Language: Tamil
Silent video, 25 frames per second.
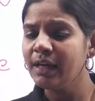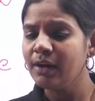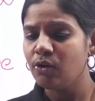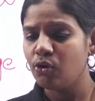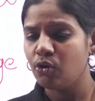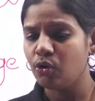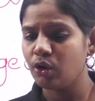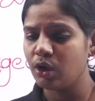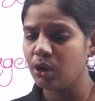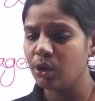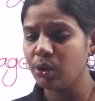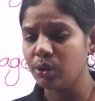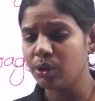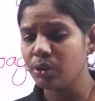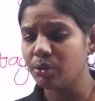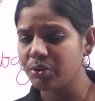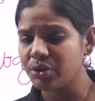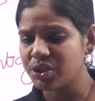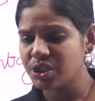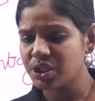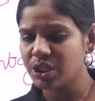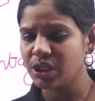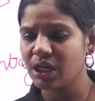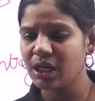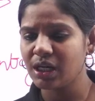ஓரளவுக்கு
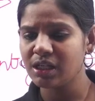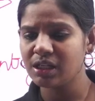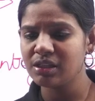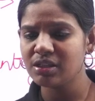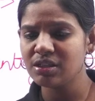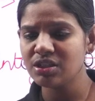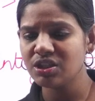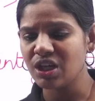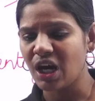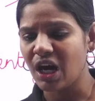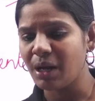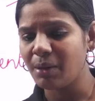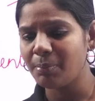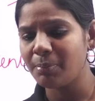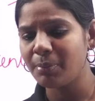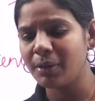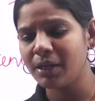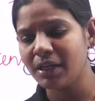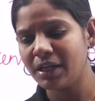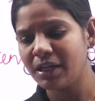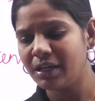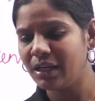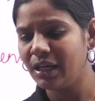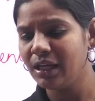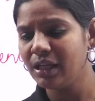கொஷின் ஆனது ஷேர்
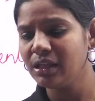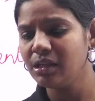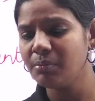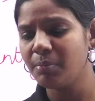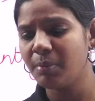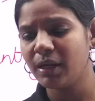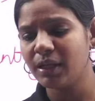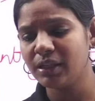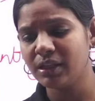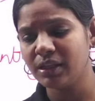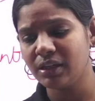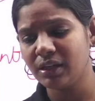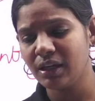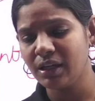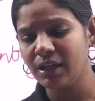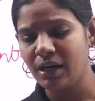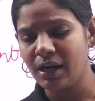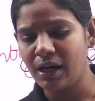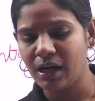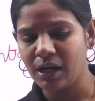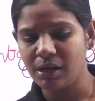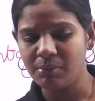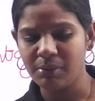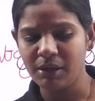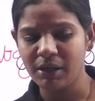பண்ணிங்க நேற்று பார்த்தீங்கன்னா
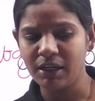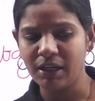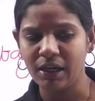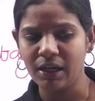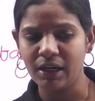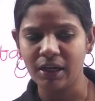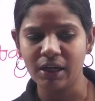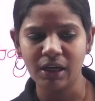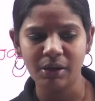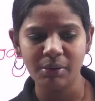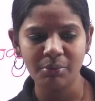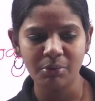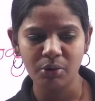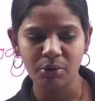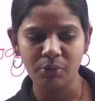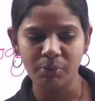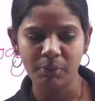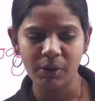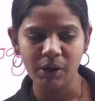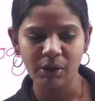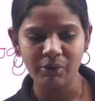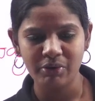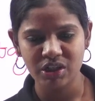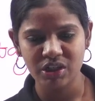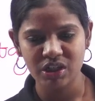யாருமே டெலகிராம்
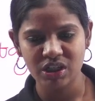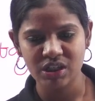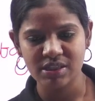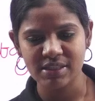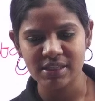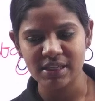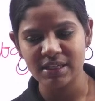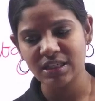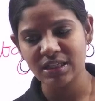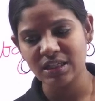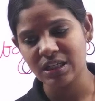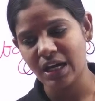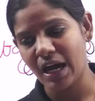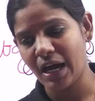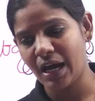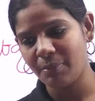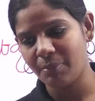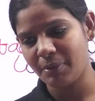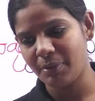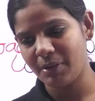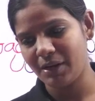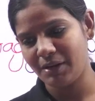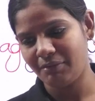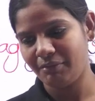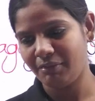குரூப்பில் கொஷின்ஸே ஷேர்
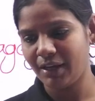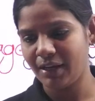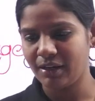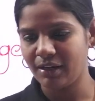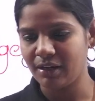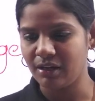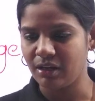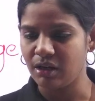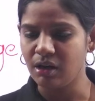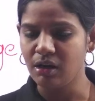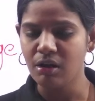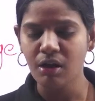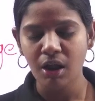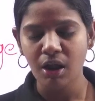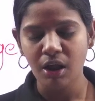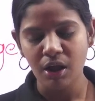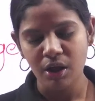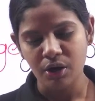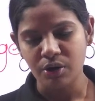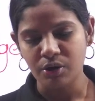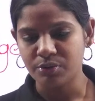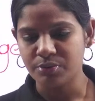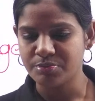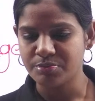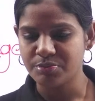பண்ணவே இல்லை
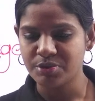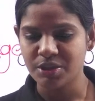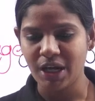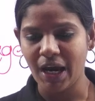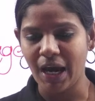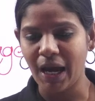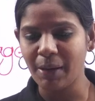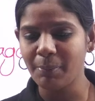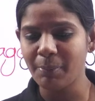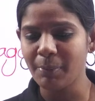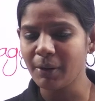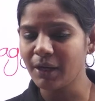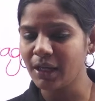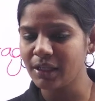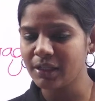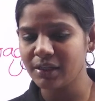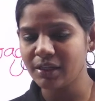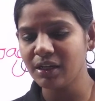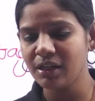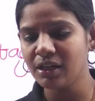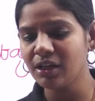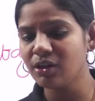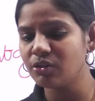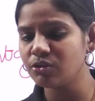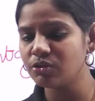கொஞ்சம் ஷேர் பண்ணால்
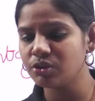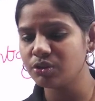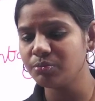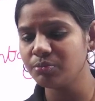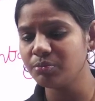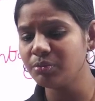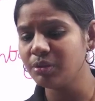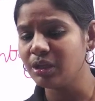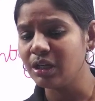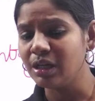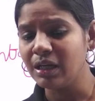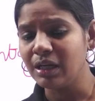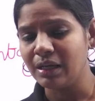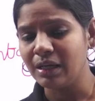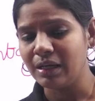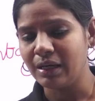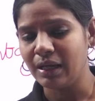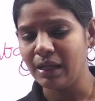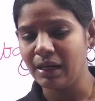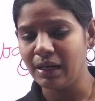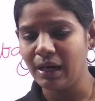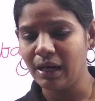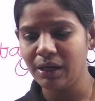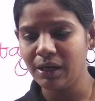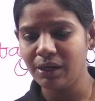தானே கொஞ்சம்
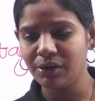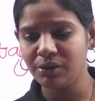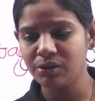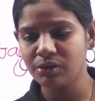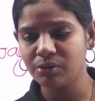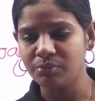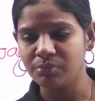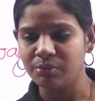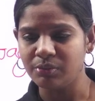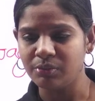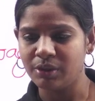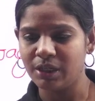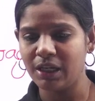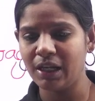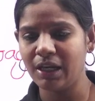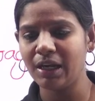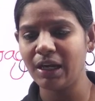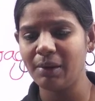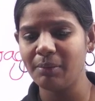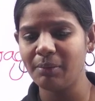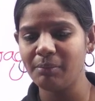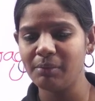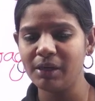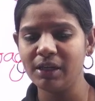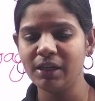நல்லாயிருக்கும்
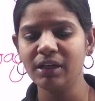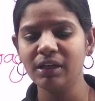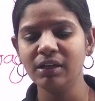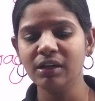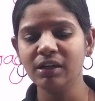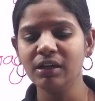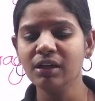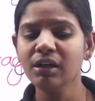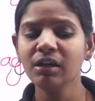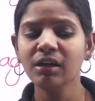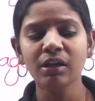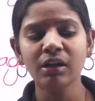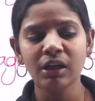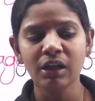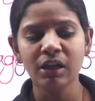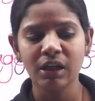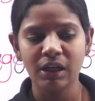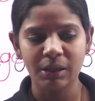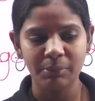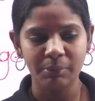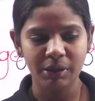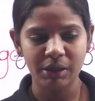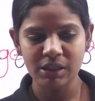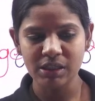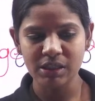டெலகிராம் லிங்க்கு
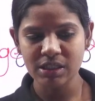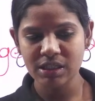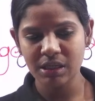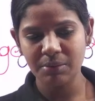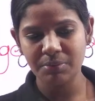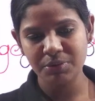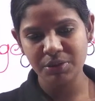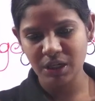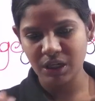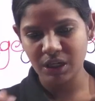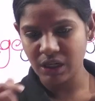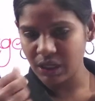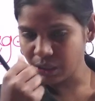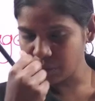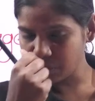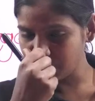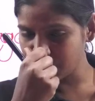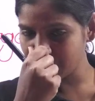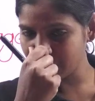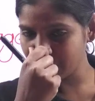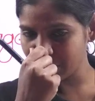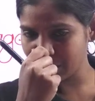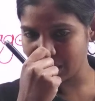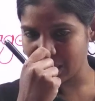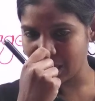நமக்கு டிஸ்கிரிப்ஷன்லேயே
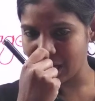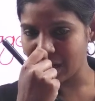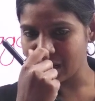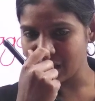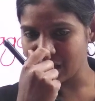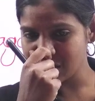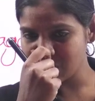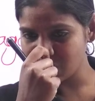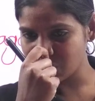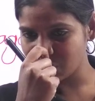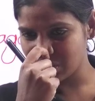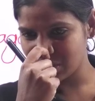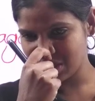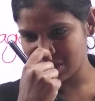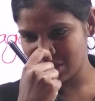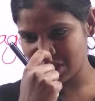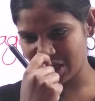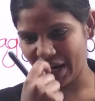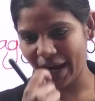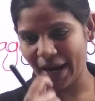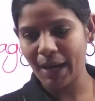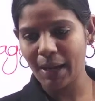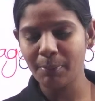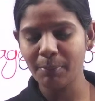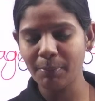கொடுத்துருக்காங்க ஸோ
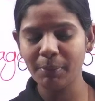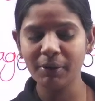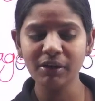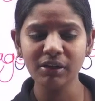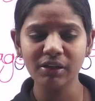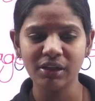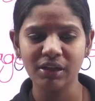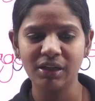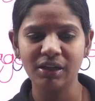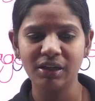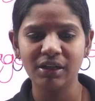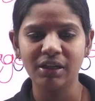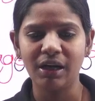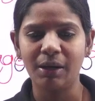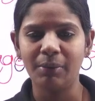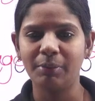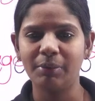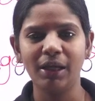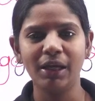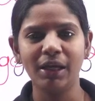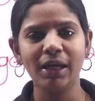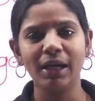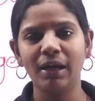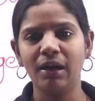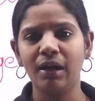ஷேர் பண்ணுங்கள் அப்போ
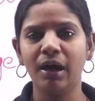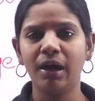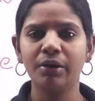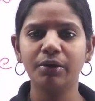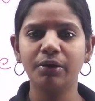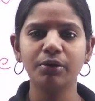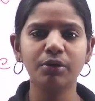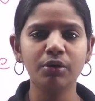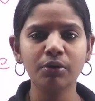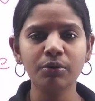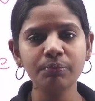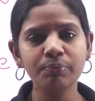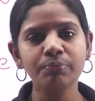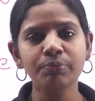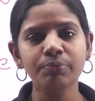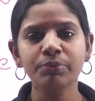தான் எல்லாருக்கும்